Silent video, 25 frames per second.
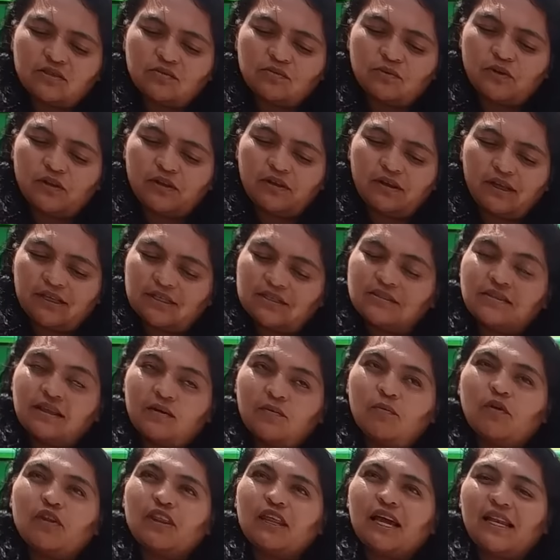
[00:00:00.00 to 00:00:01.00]
dos ah,
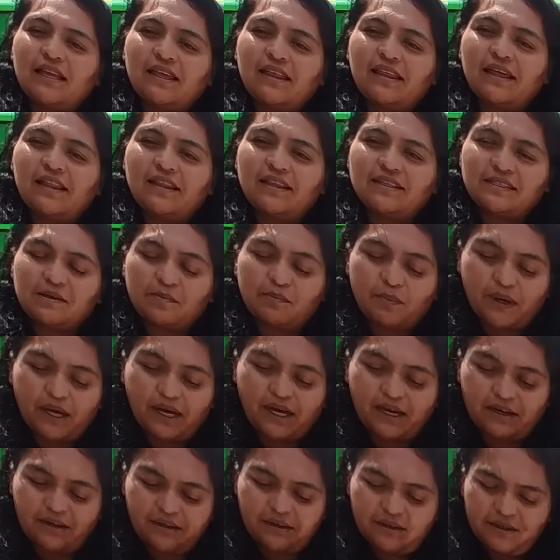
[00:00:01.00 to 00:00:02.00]
modalidades de
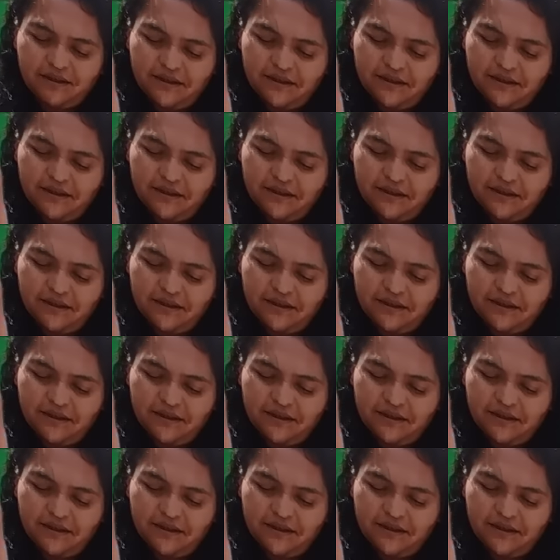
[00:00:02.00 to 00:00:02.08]
pago. Ah,